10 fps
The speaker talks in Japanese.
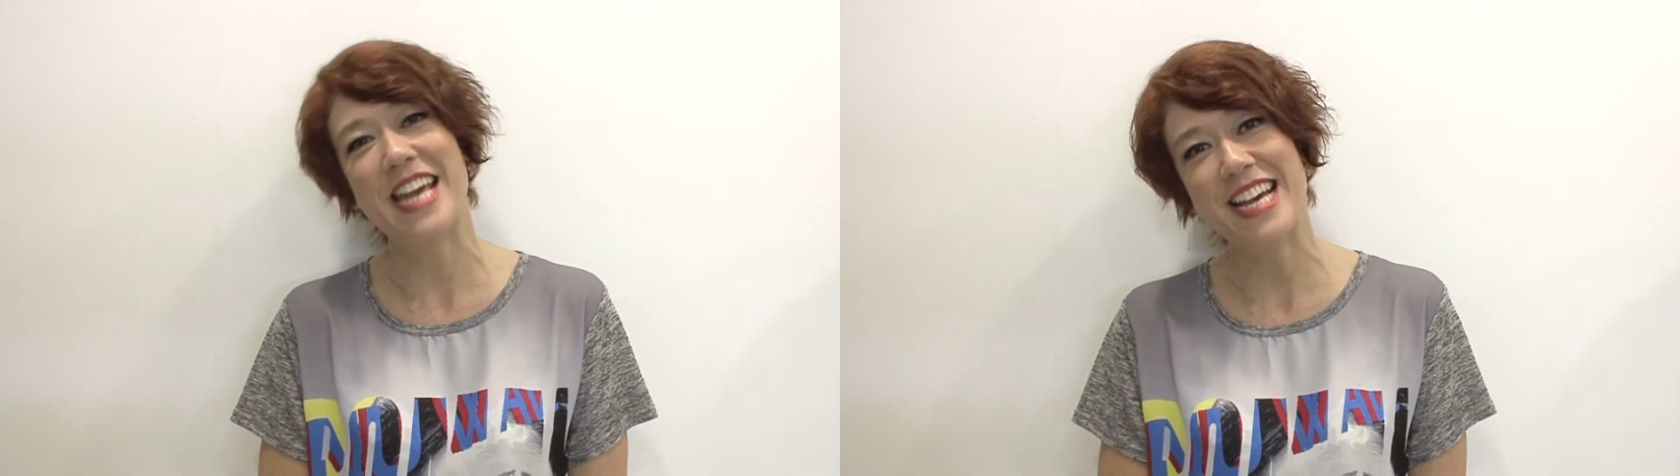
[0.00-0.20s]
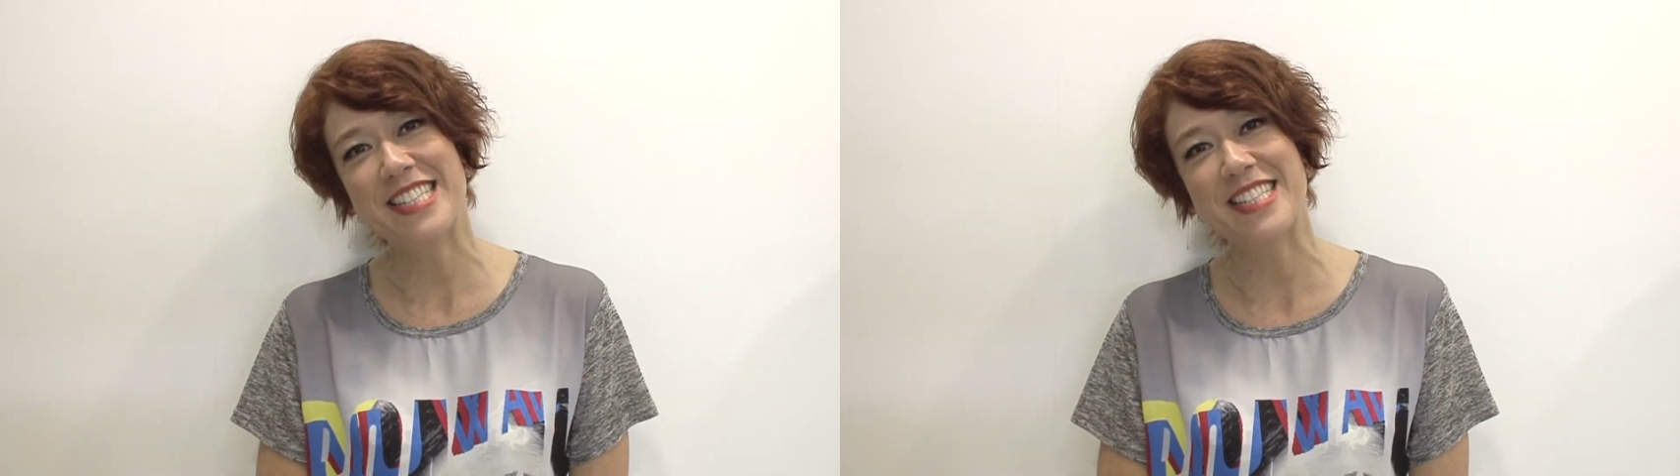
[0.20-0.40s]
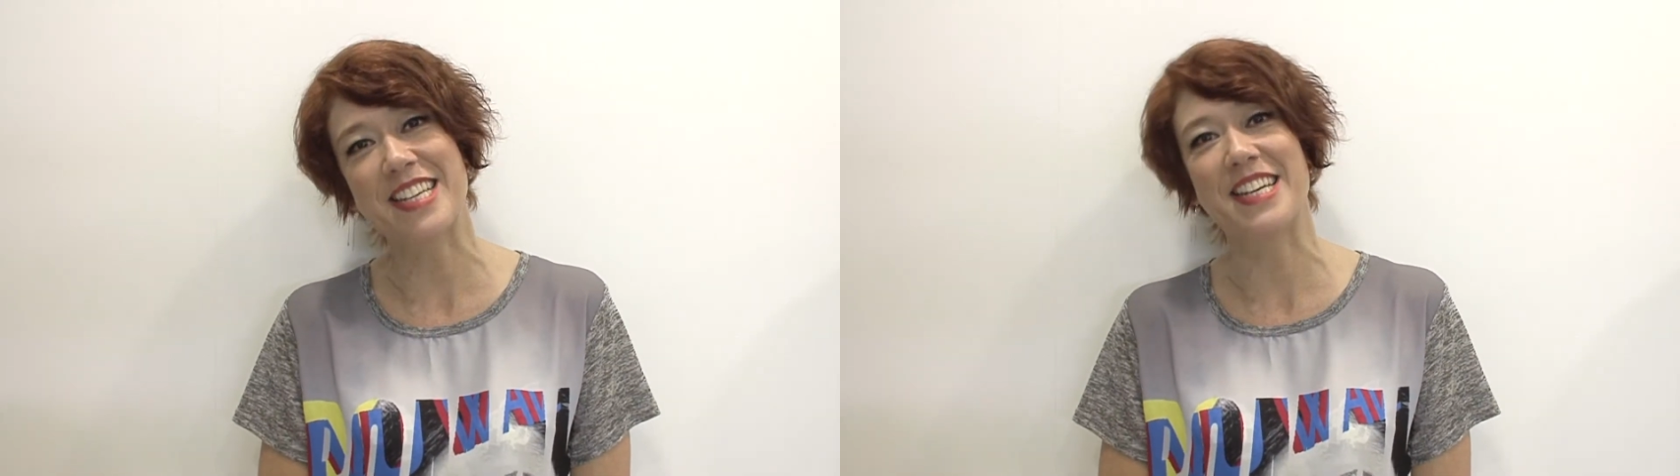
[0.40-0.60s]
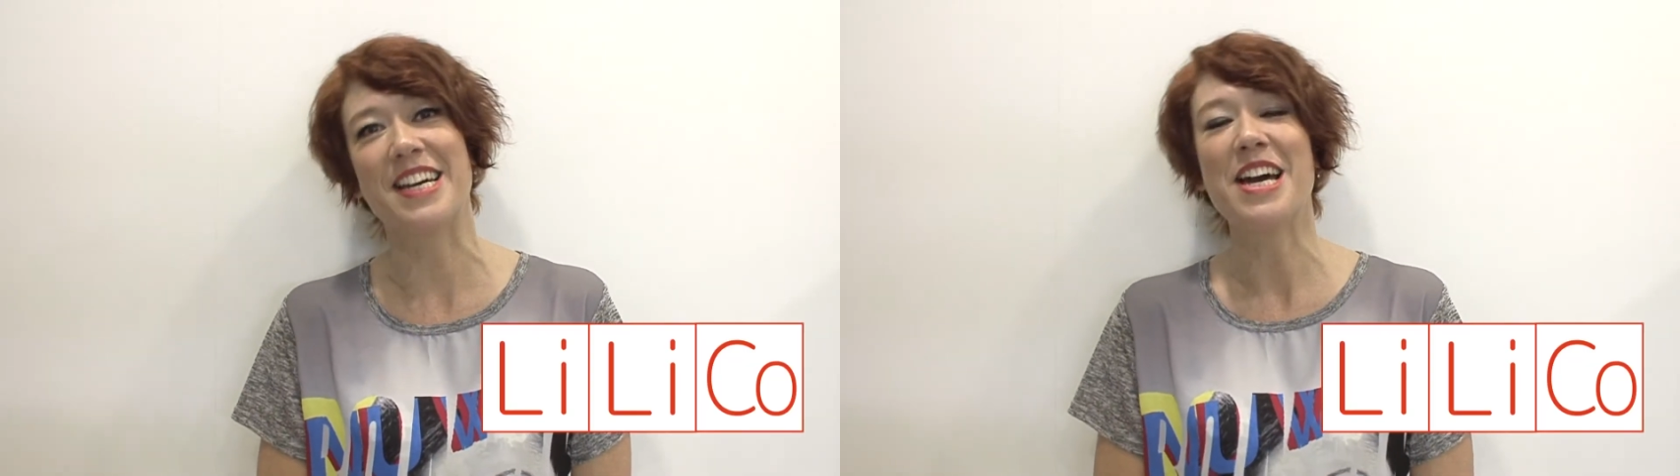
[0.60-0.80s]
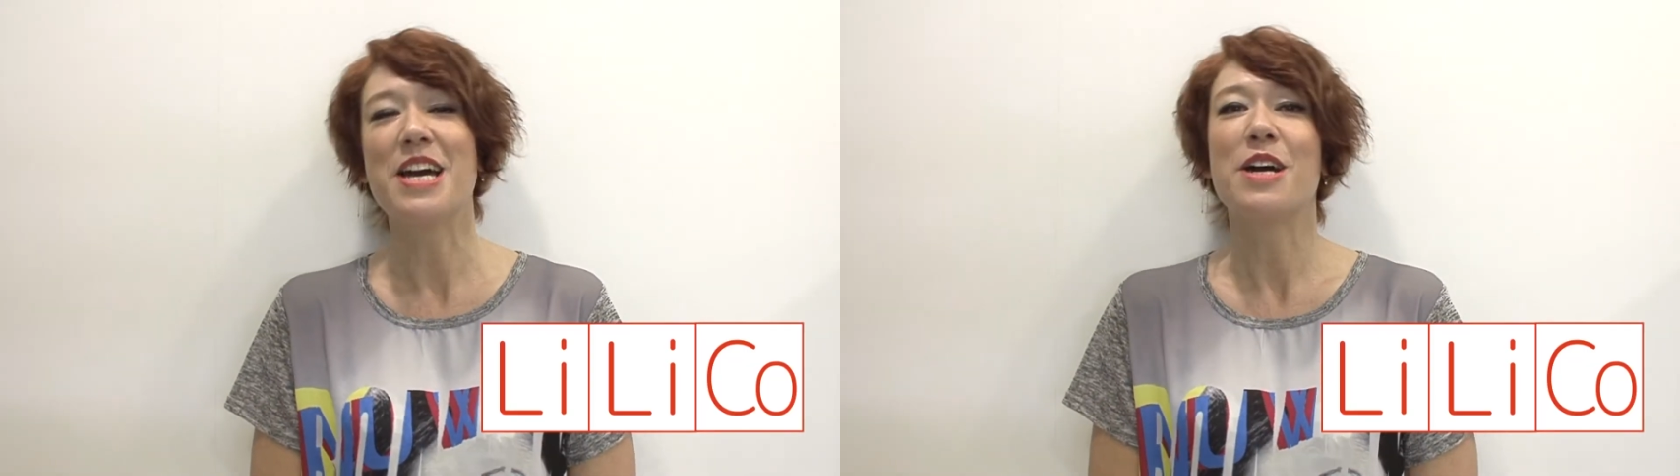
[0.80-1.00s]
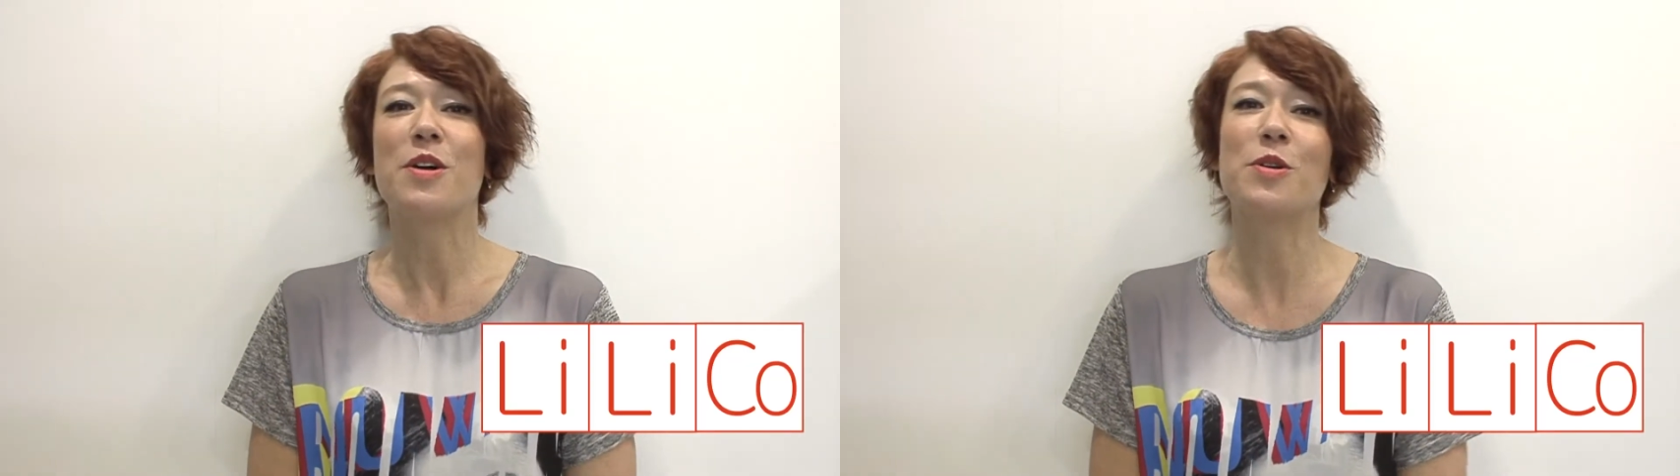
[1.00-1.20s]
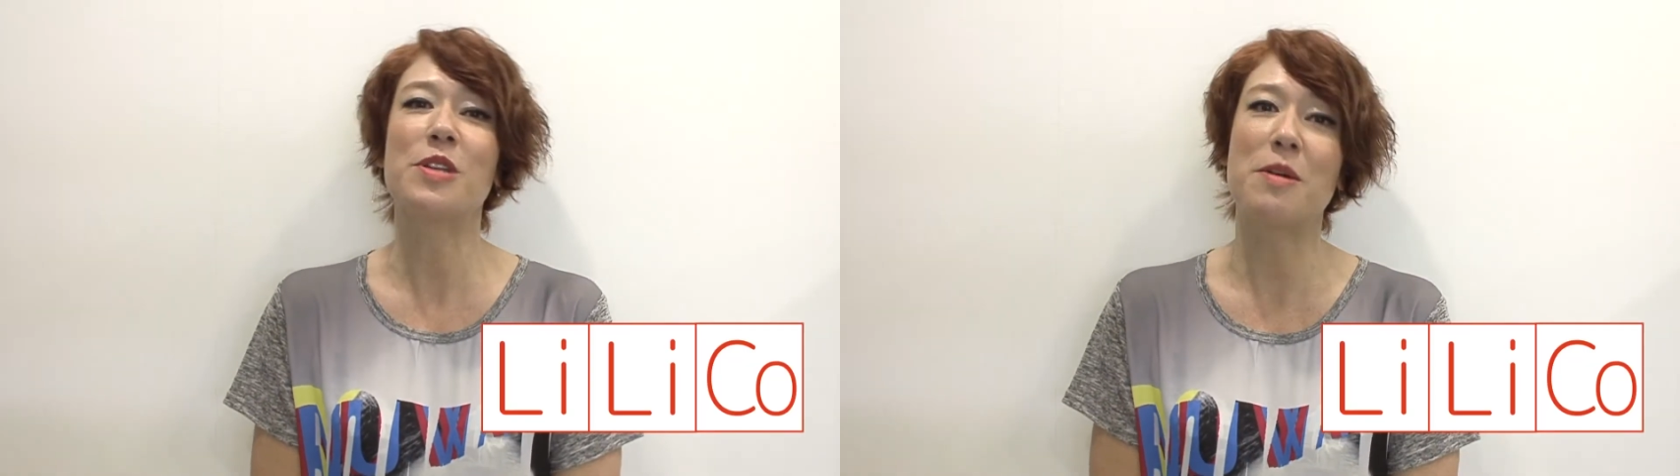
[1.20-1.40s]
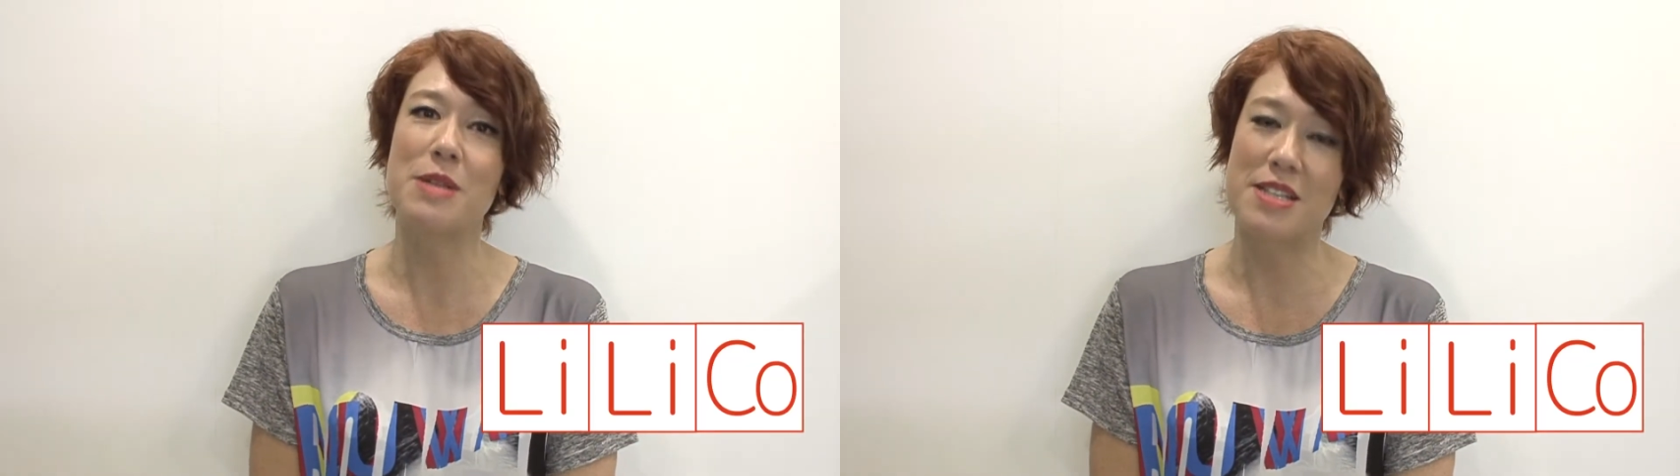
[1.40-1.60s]
ですこ
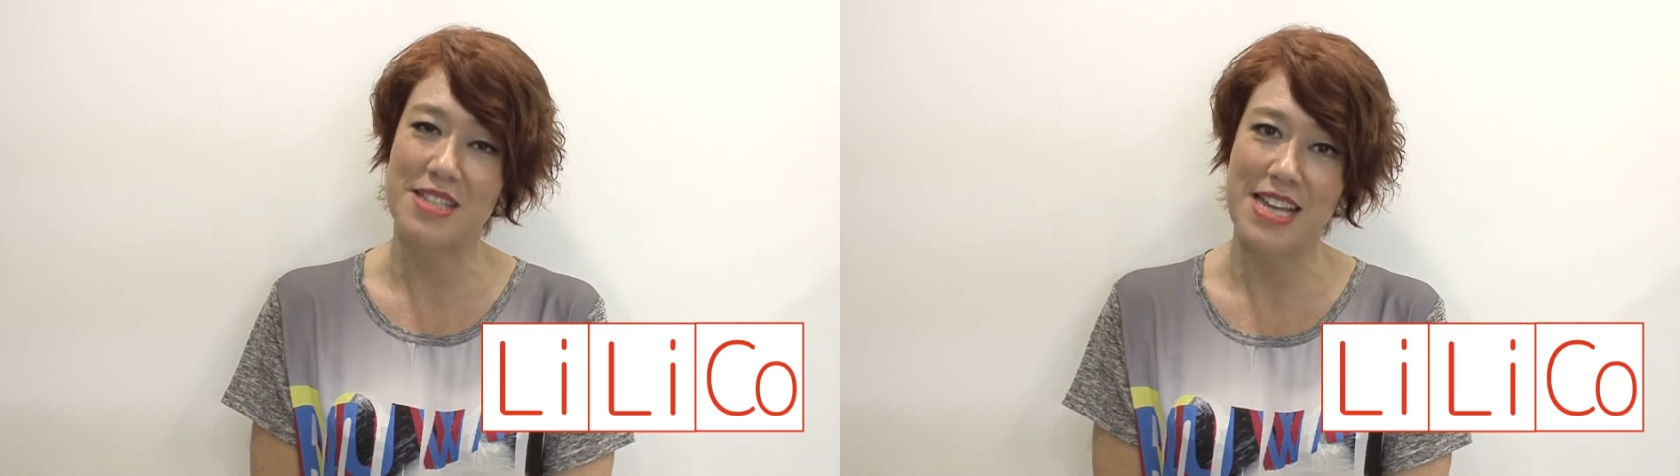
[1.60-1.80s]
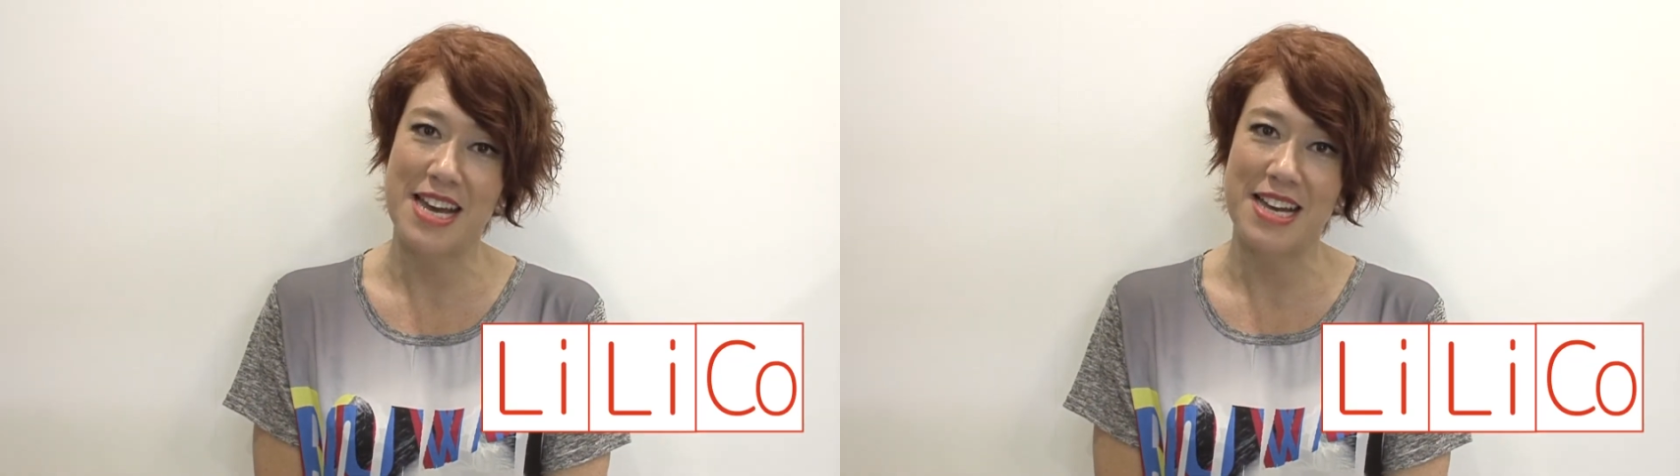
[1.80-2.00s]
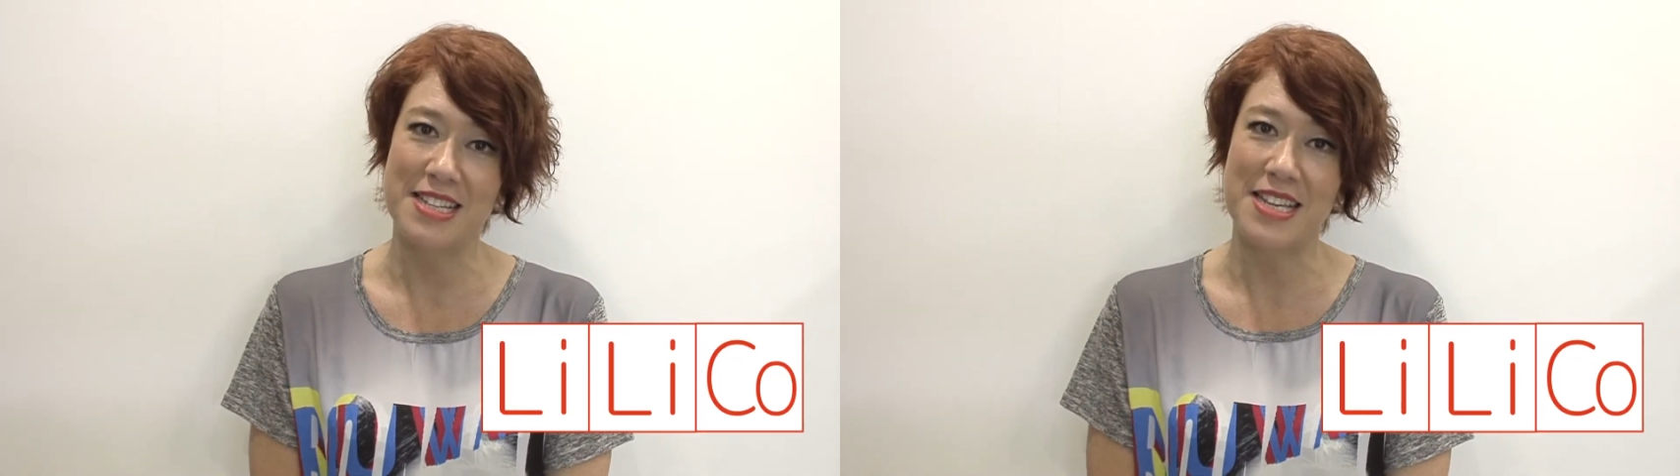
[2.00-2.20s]
の度ですね